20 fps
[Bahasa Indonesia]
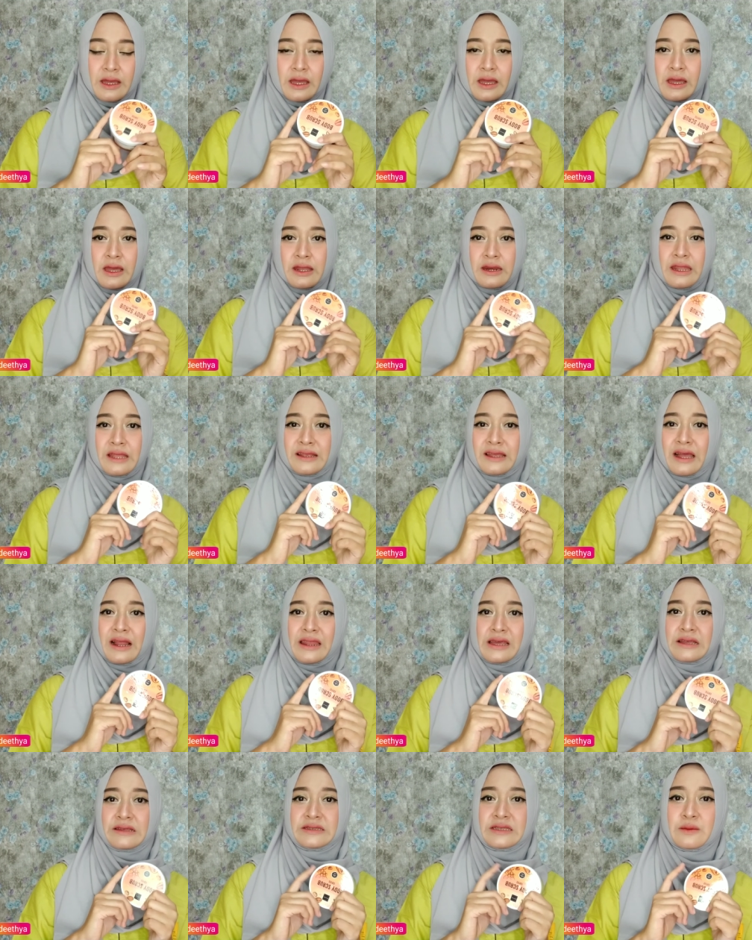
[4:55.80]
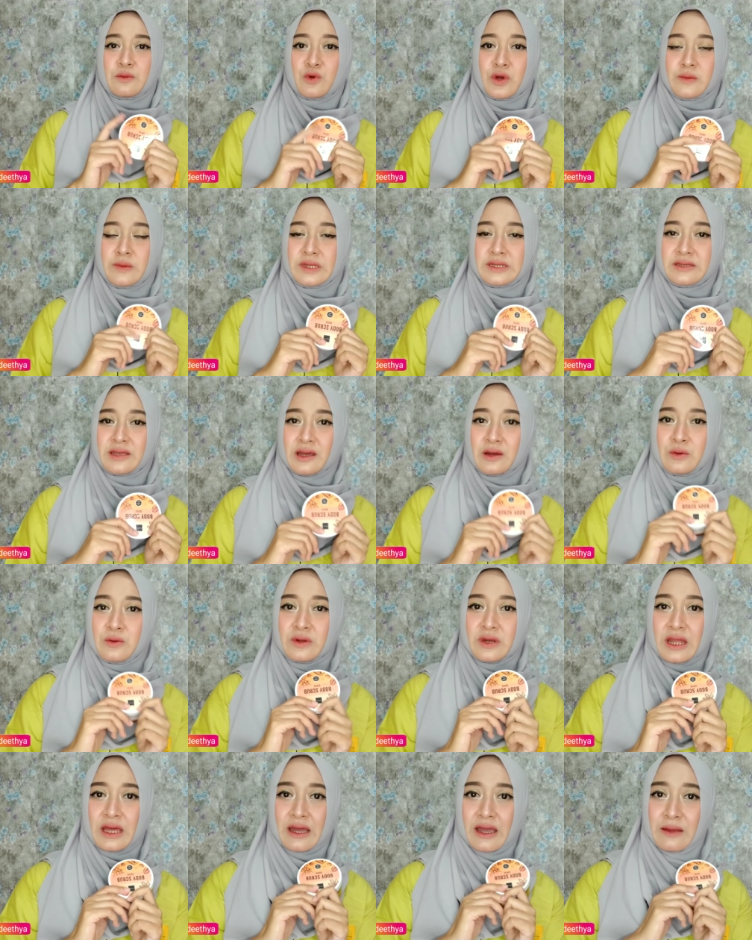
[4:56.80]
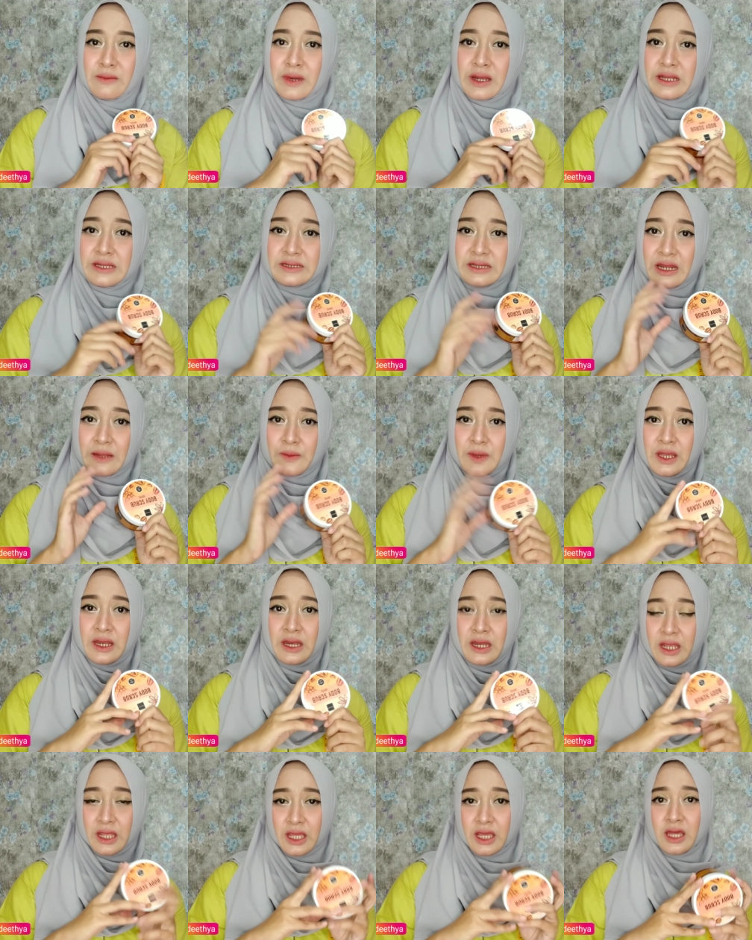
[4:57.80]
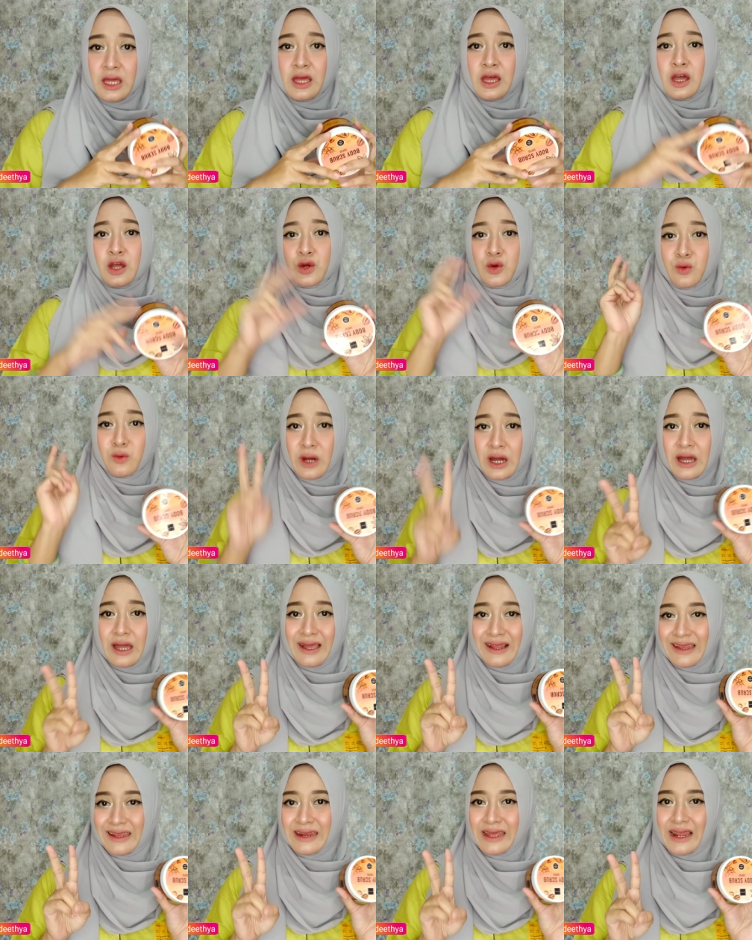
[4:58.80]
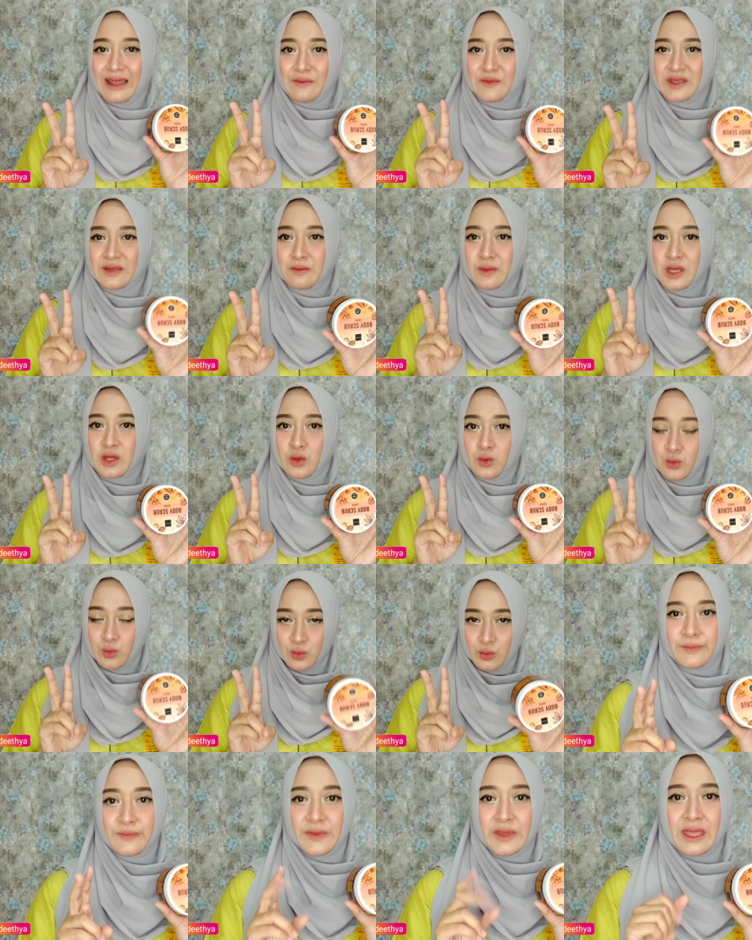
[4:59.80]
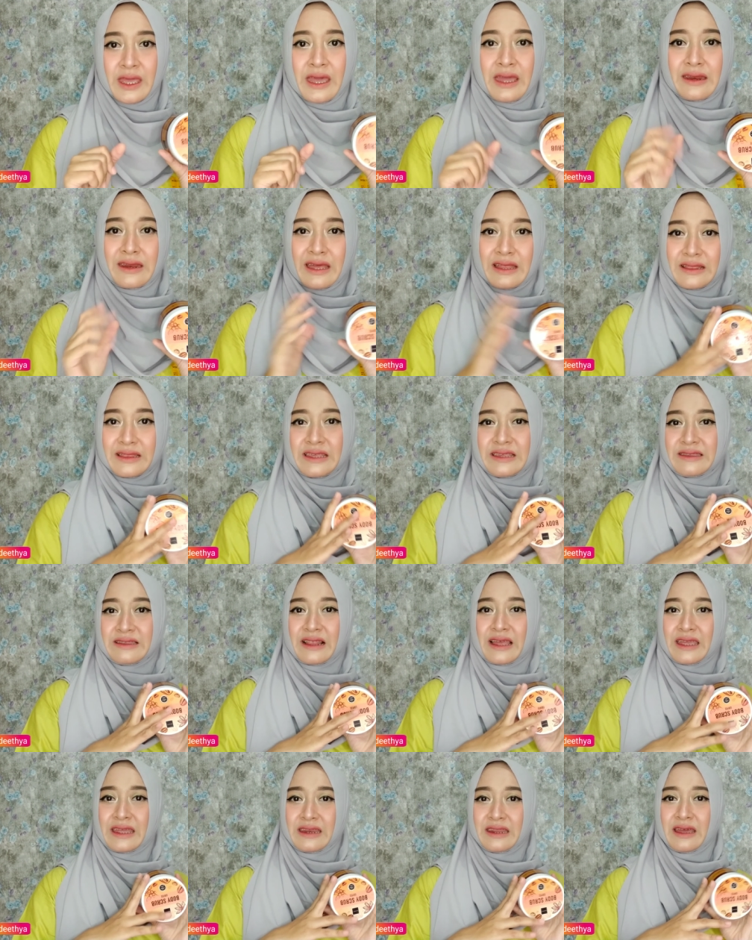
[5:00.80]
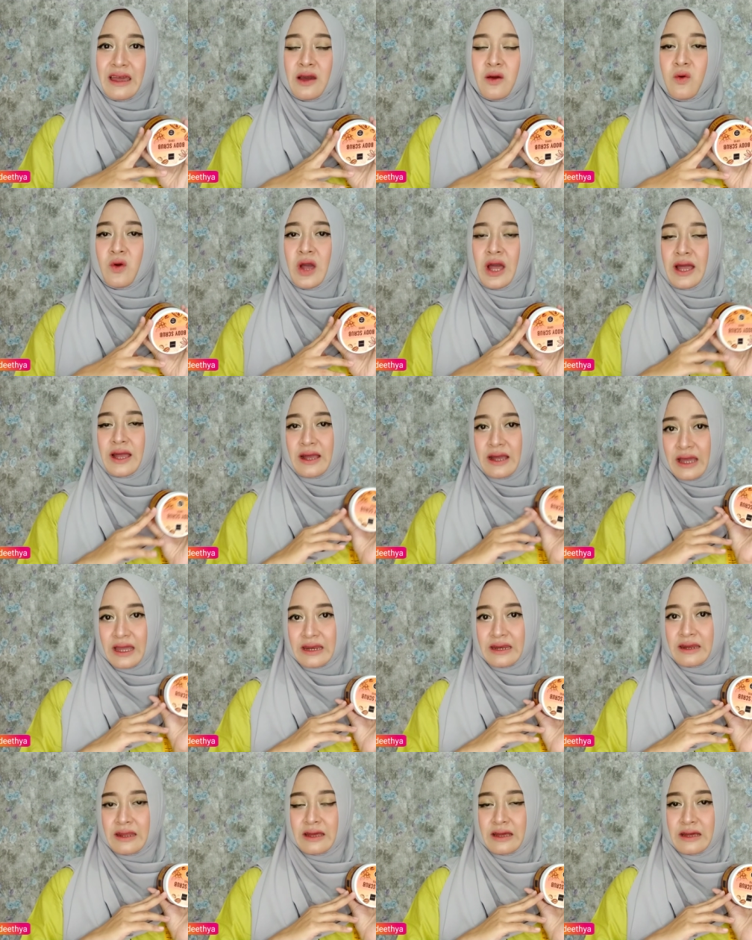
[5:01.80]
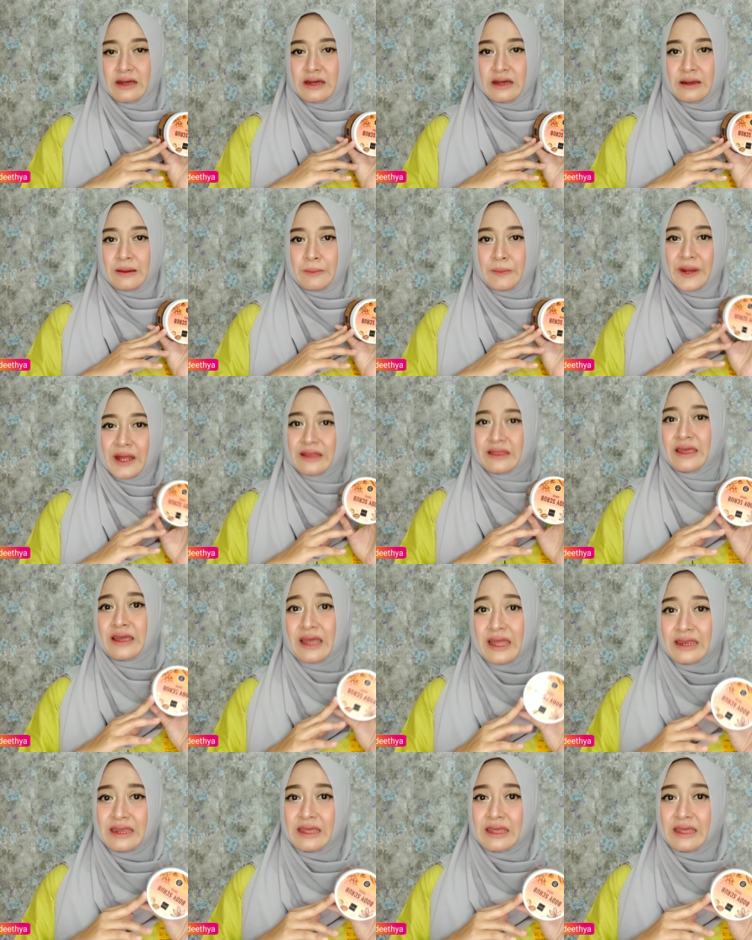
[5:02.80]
dan kalian semua bisa gunakan body scrub ini dua kali dalam seminggu. Nanti setelah ini aku akan uh, praktekkan